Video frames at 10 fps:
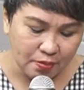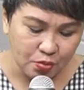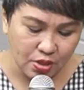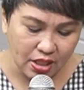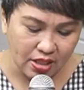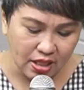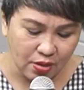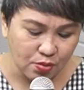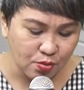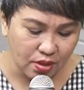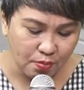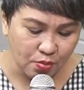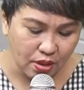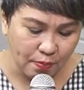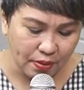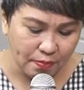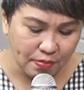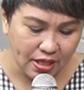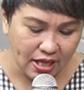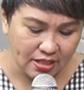Ibu dari tahun
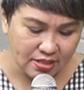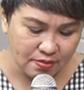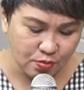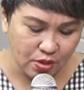2018,